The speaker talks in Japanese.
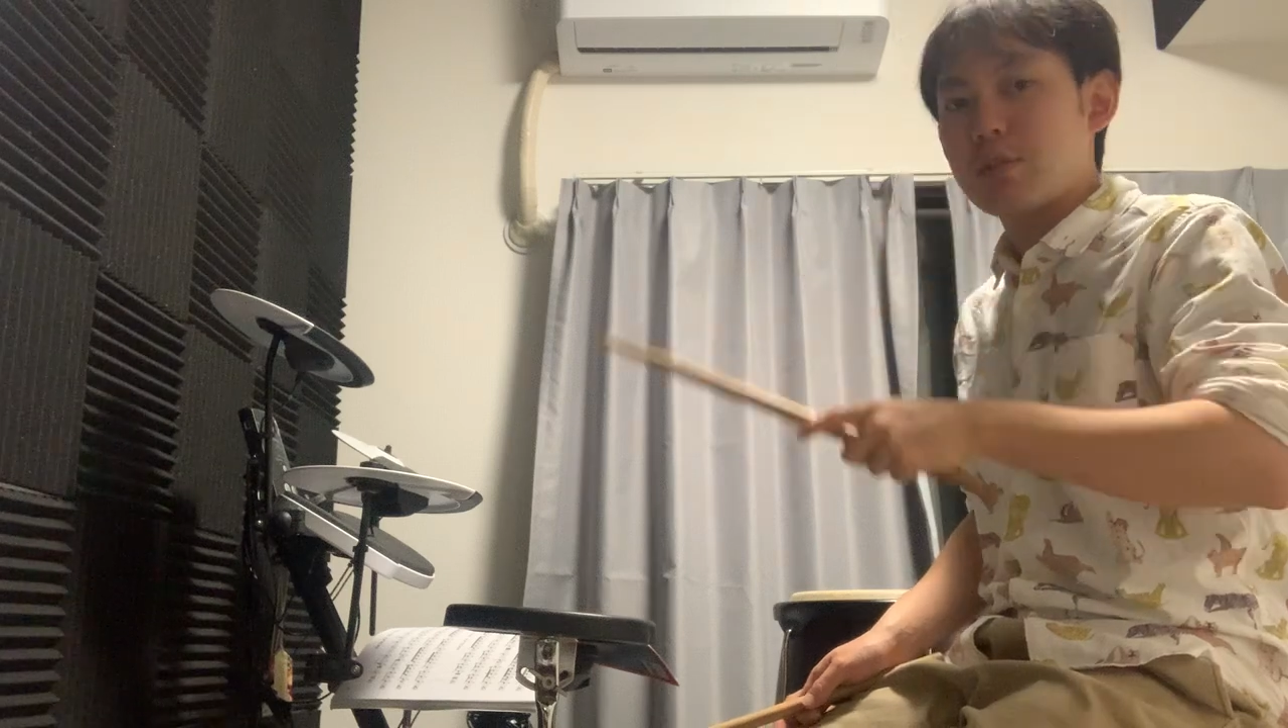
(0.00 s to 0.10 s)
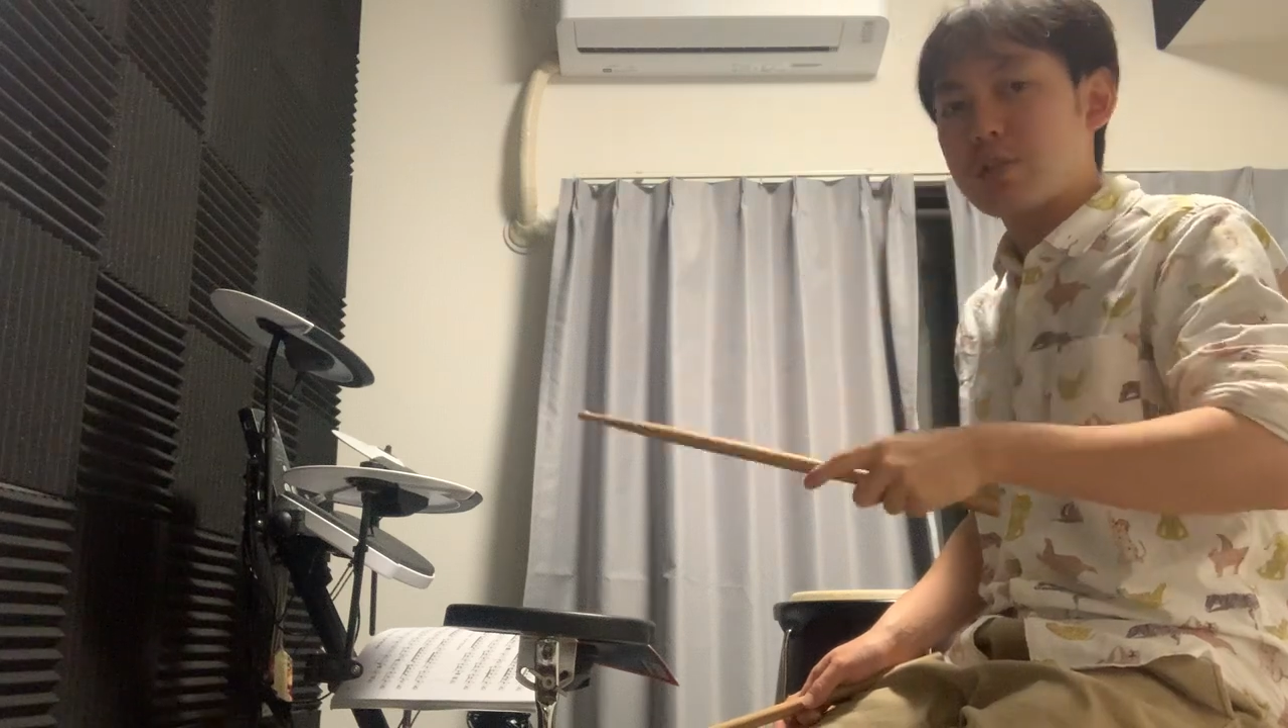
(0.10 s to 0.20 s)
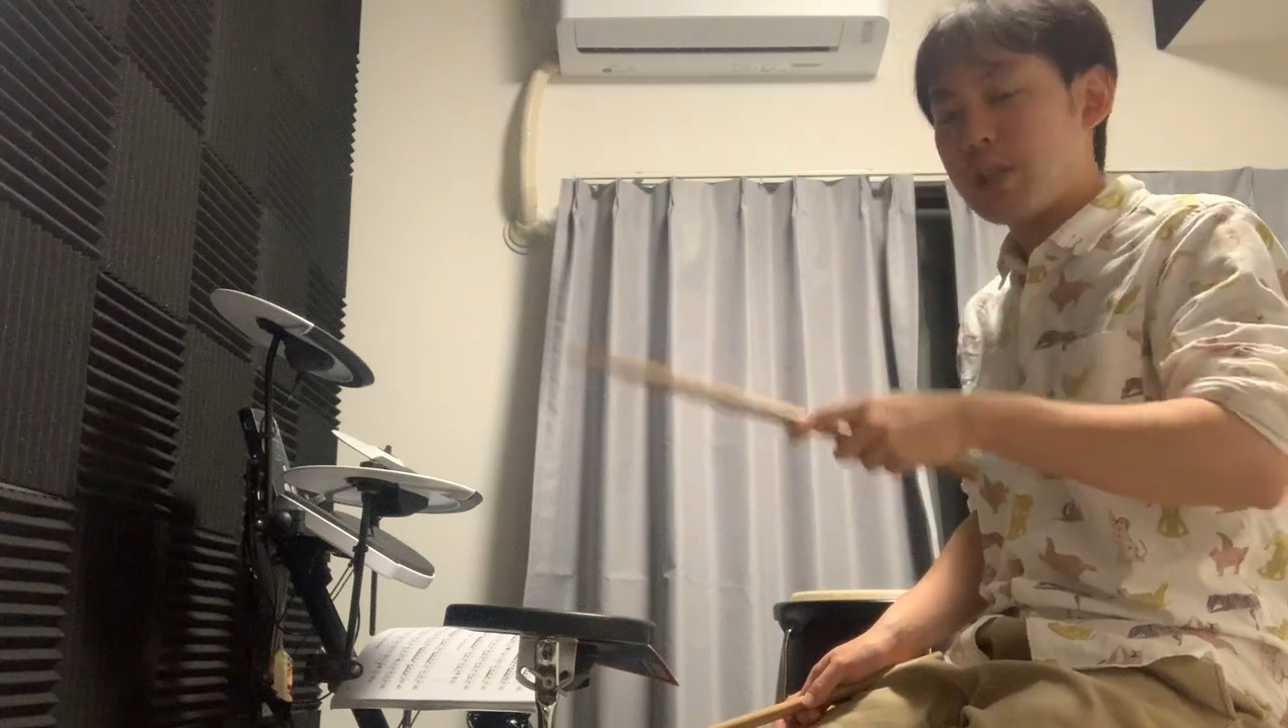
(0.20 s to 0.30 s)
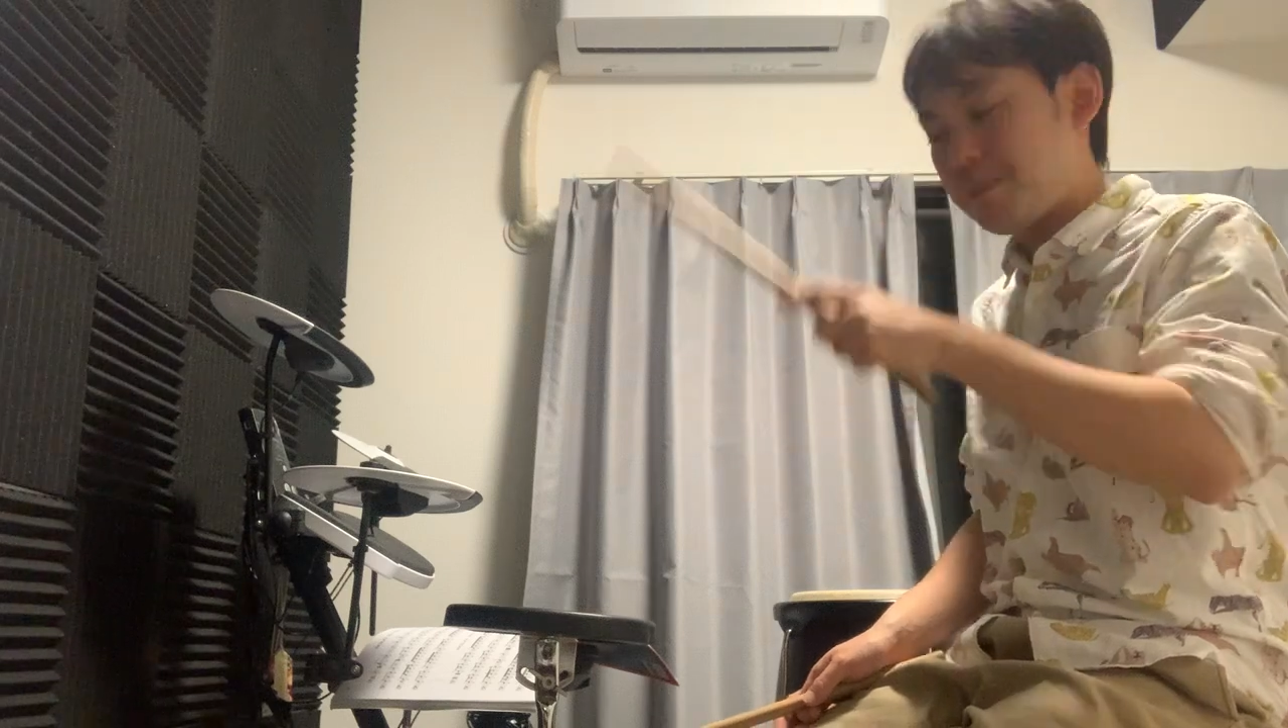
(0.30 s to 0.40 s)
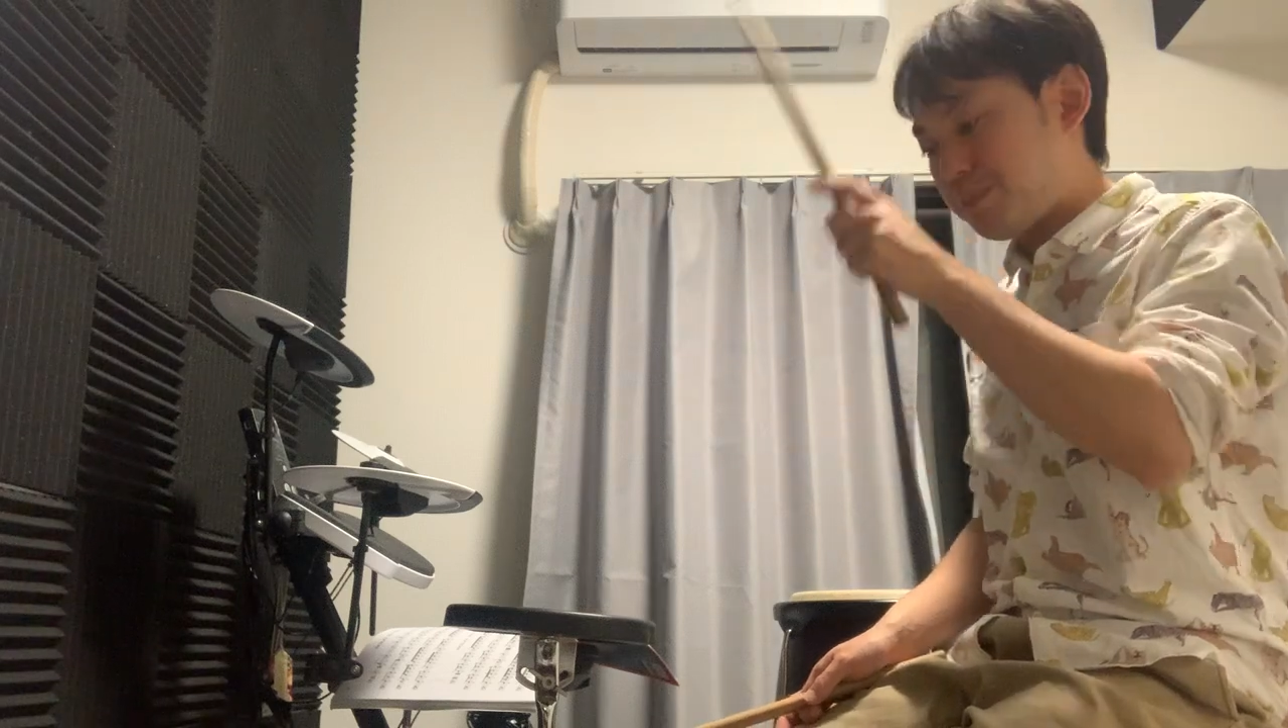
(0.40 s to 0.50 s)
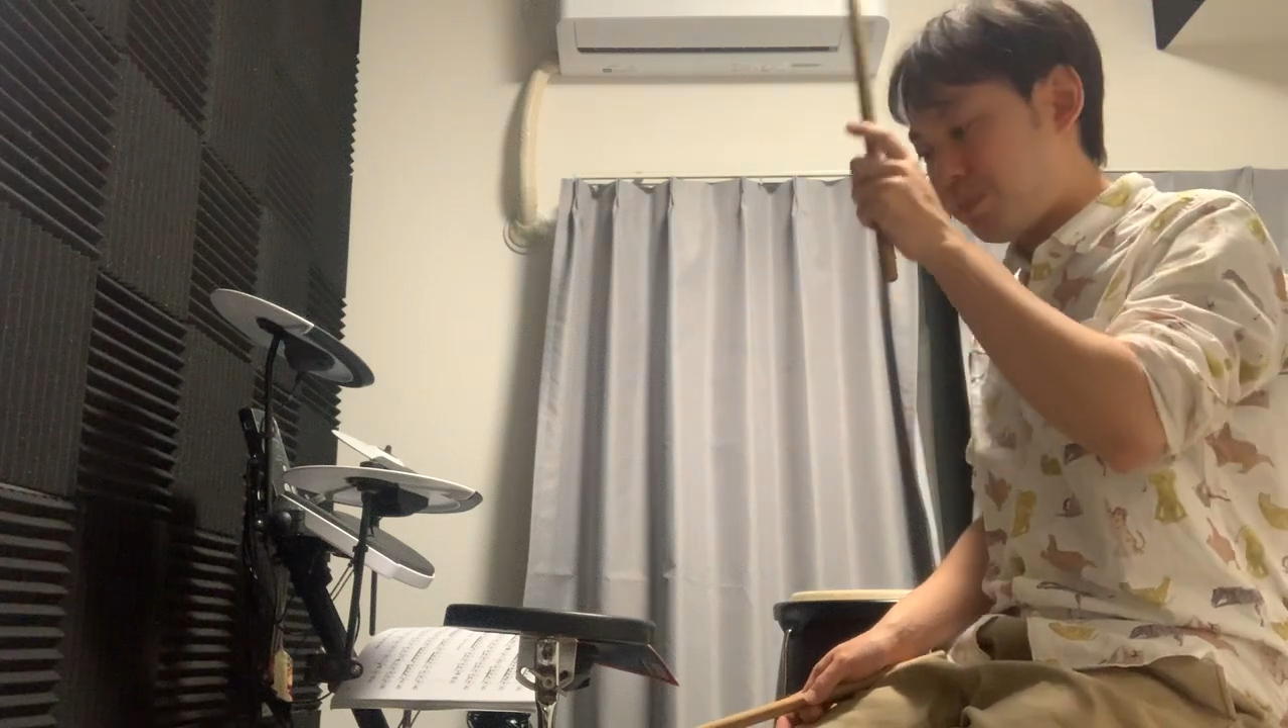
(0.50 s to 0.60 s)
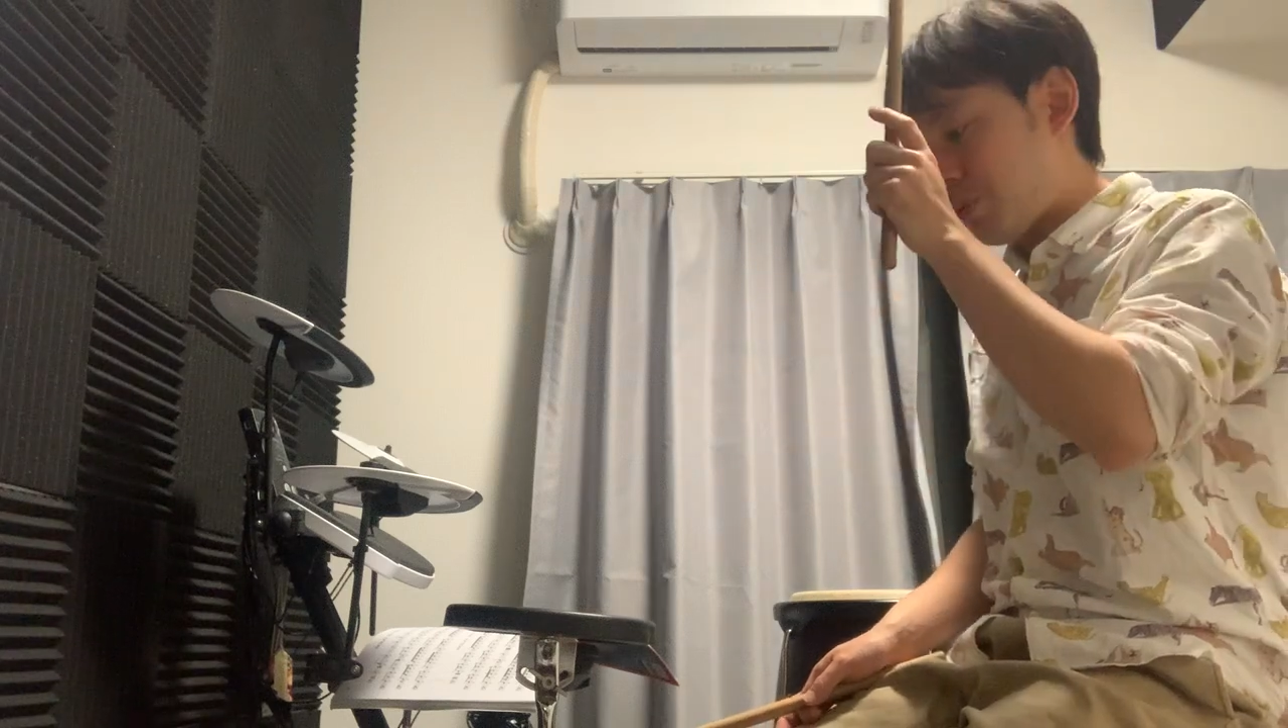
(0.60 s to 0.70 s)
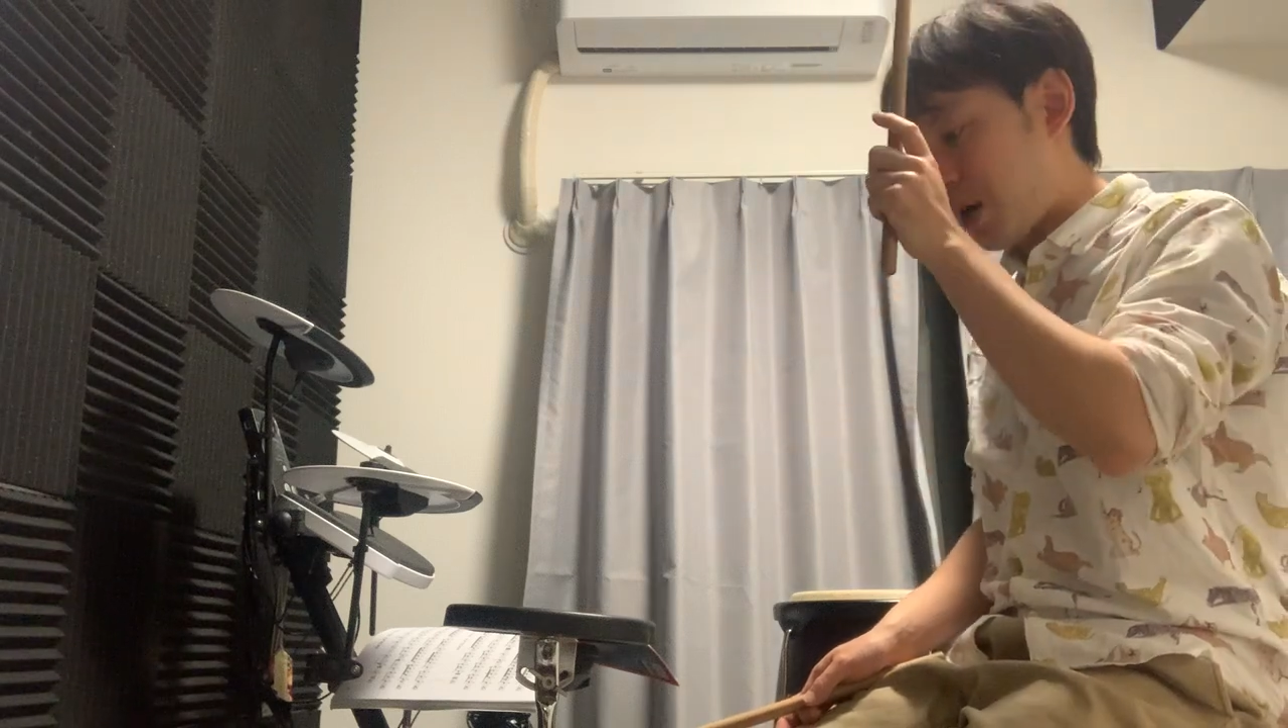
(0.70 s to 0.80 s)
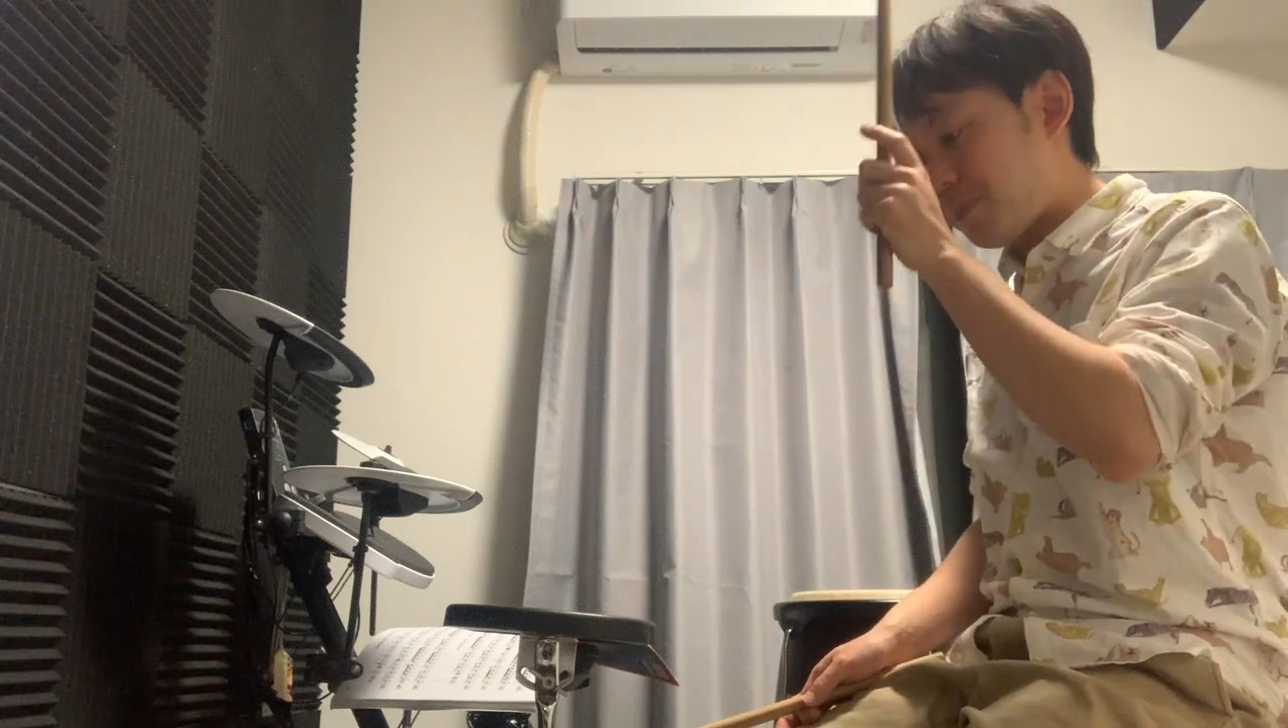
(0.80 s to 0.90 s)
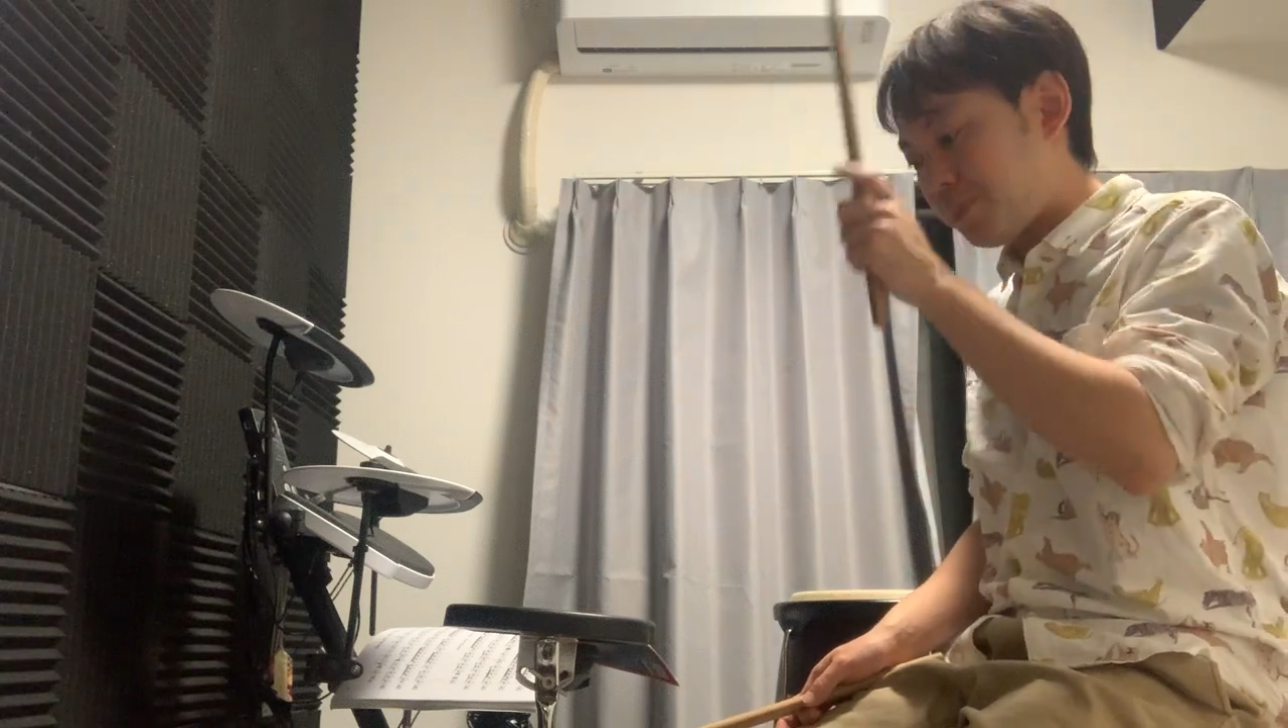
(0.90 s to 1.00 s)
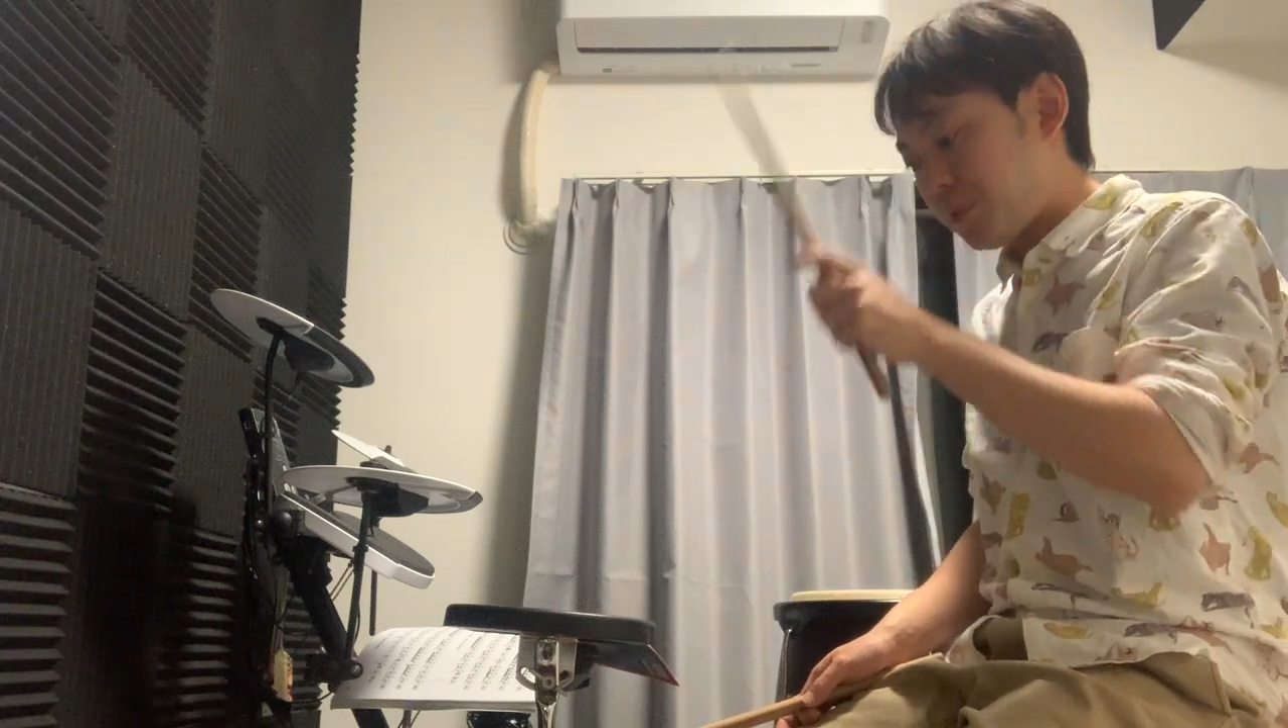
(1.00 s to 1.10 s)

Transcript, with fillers: ステップ1、